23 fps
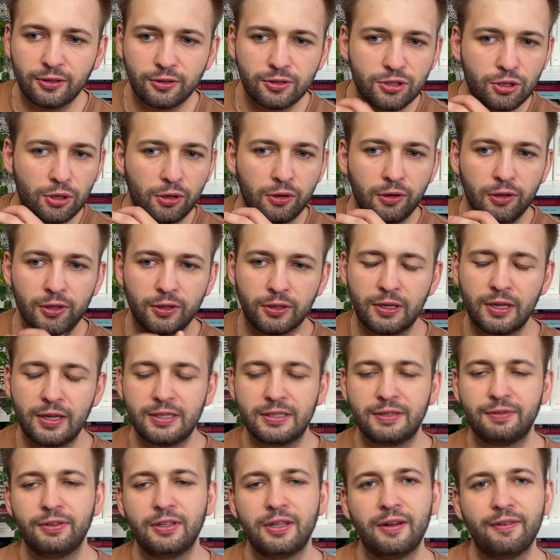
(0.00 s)
co
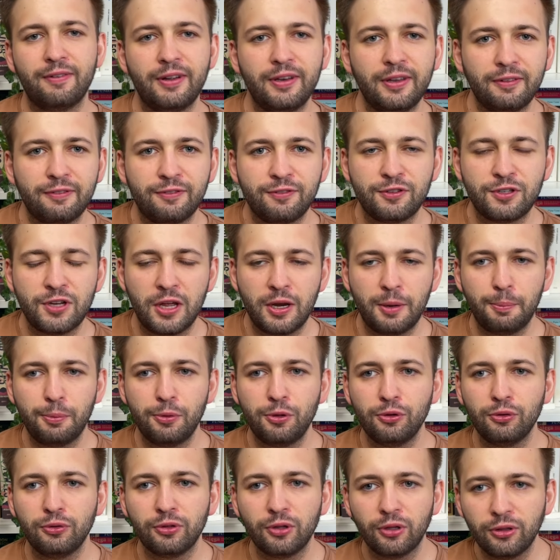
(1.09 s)
jest wydawane w
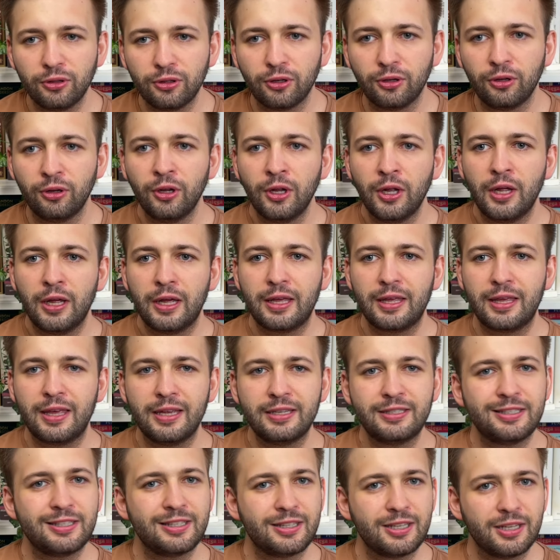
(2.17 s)
sierpniu, no to
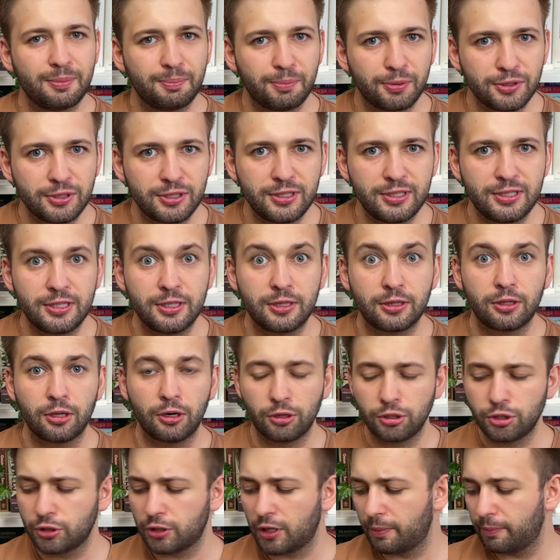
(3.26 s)
jest tych pozycji
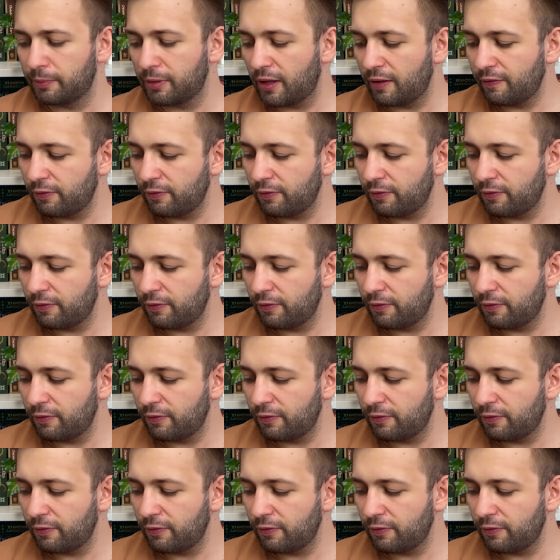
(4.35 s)
troszkę mniej.